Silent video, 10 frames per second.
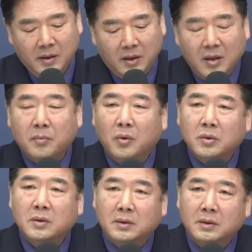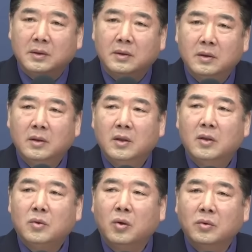이 모든 것은
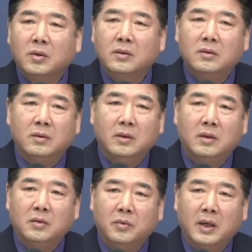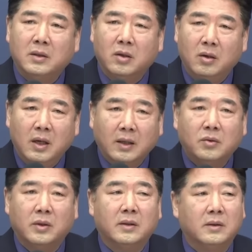총선 승리를 위한 전략
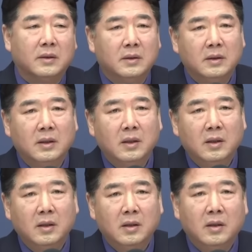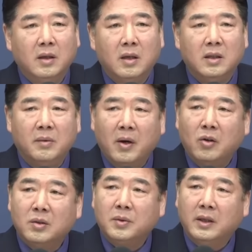속에서
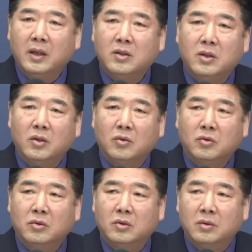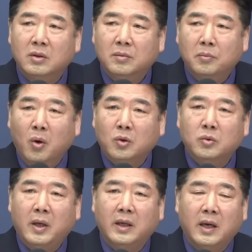253개 지역구
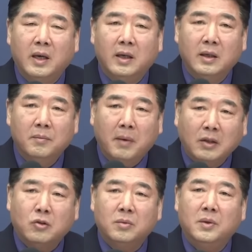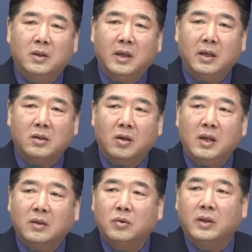모두에게 맞춤형의
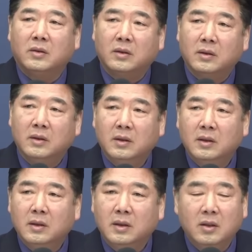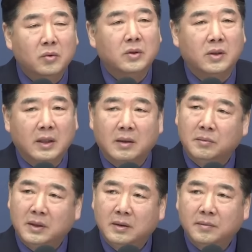전략 속에서 이루어져야
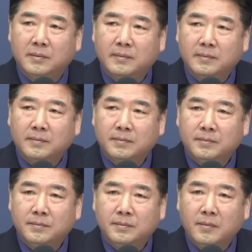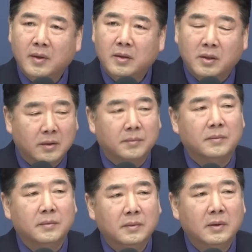됩니다.
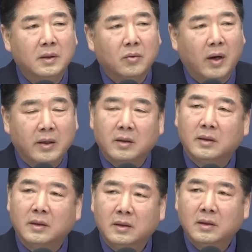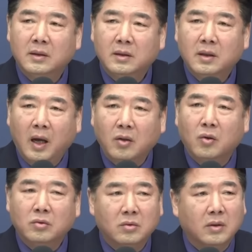지금 과연
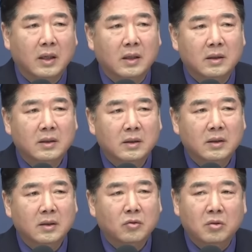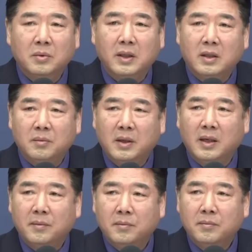한동훈과
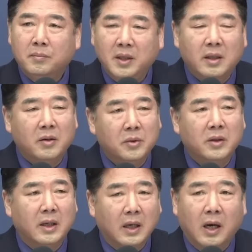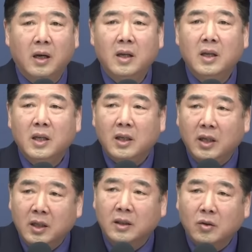국민의힘의 비대위원회가
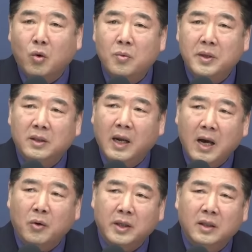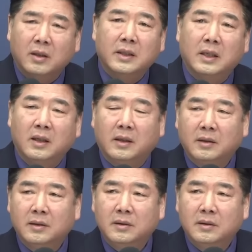이런 고민을 하고 있는 거냐.